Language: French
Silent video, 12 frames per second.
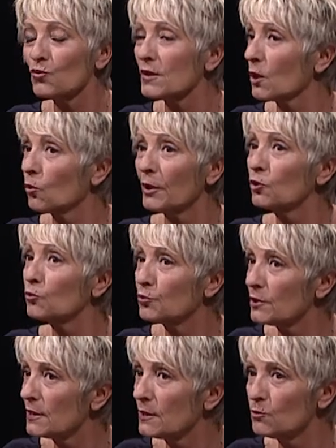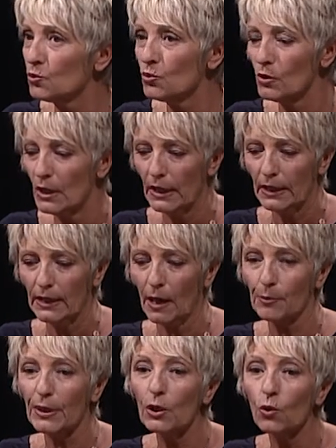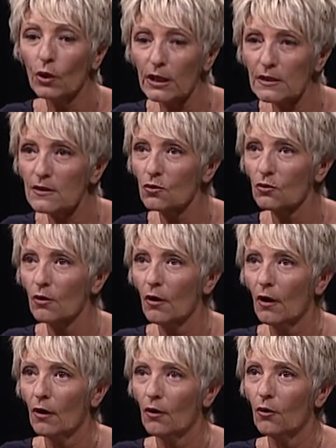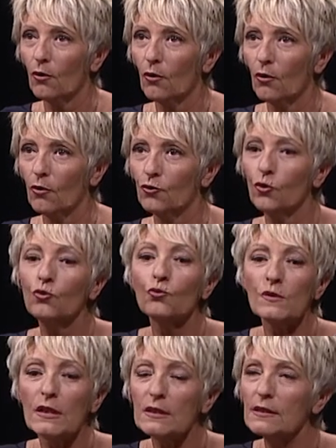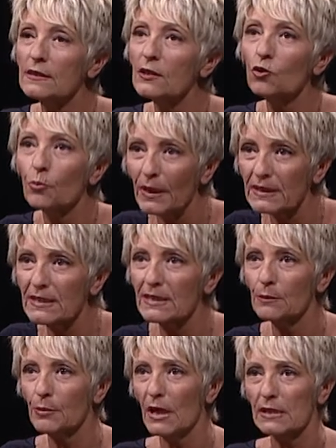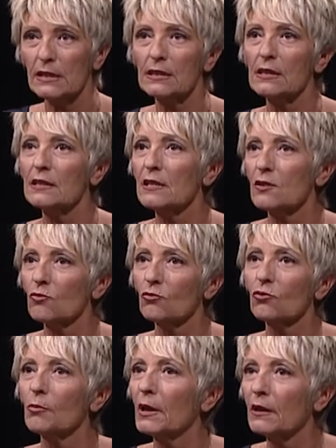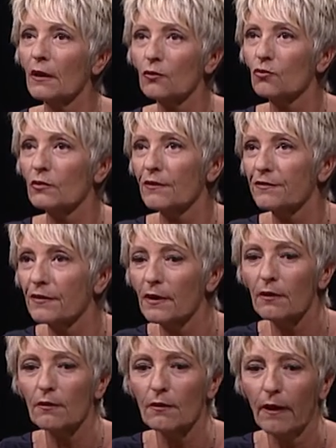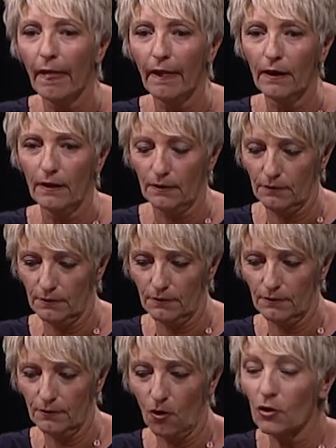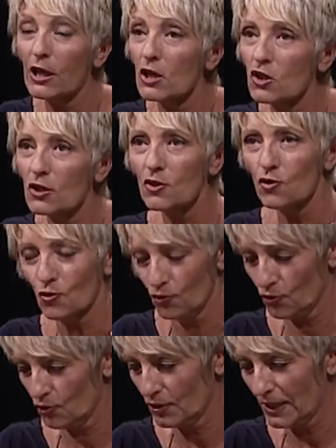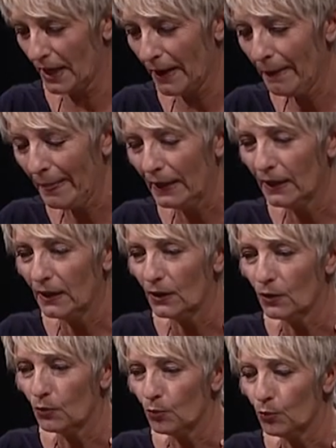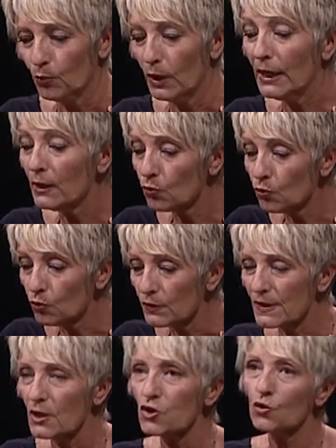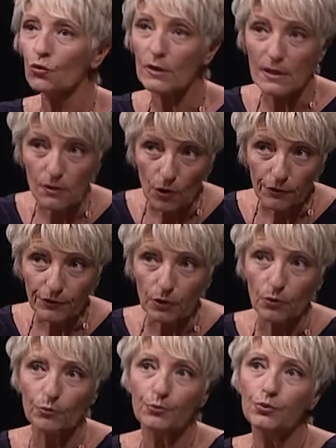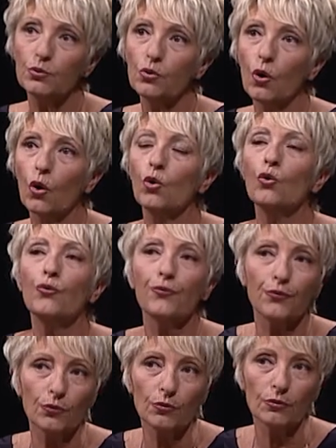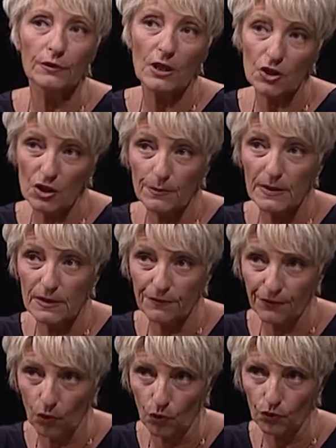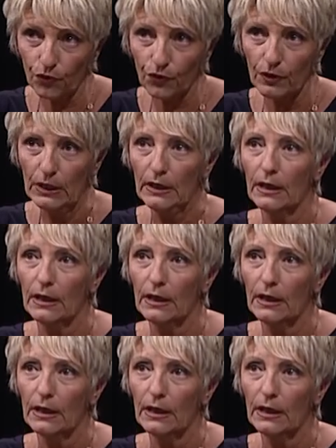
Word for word: nous accompagne depuis le début et a pris le risque euh, de nous éditer, de participer à cette édition de manière tout à fait... engagée, je, dirais. Mhm. Et nous achetons des œuvres pour le fonds d'HSBC France. Ah,